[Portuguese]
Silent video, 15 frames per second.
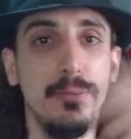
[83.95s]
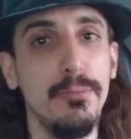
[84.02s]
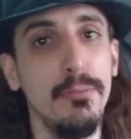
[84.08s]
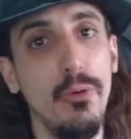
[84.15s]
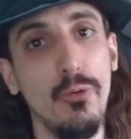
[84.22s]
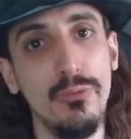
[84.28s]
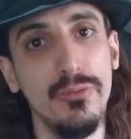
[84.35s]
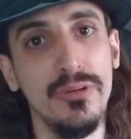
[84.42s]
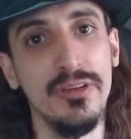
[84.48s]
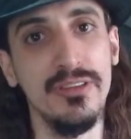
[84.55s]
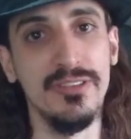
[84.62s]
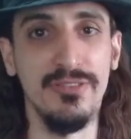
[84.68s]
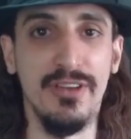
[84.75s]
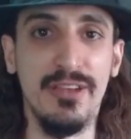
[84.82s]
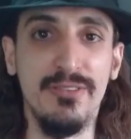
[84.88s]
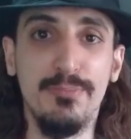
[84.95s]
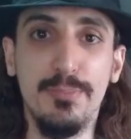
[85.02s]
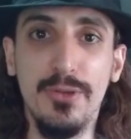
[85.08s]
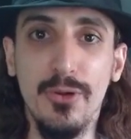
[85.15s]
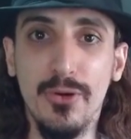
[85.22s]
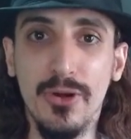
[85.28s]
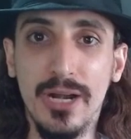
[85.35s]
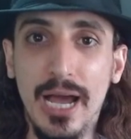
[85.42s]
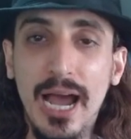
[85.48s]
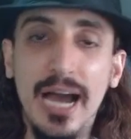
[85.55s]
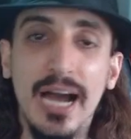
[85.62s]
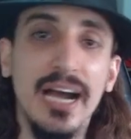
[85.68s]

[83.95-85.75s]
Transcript: Bom, se vai piorar